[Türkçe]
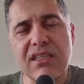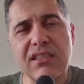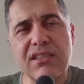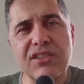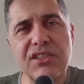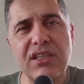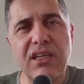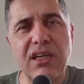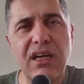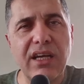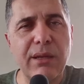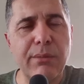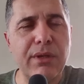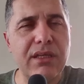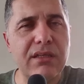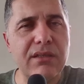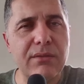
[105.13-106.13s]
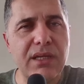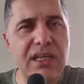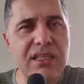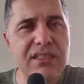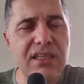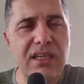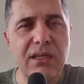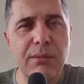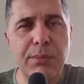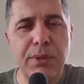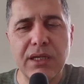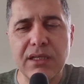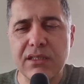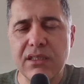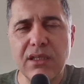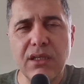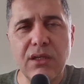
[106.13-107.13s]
işte araba kaza yapar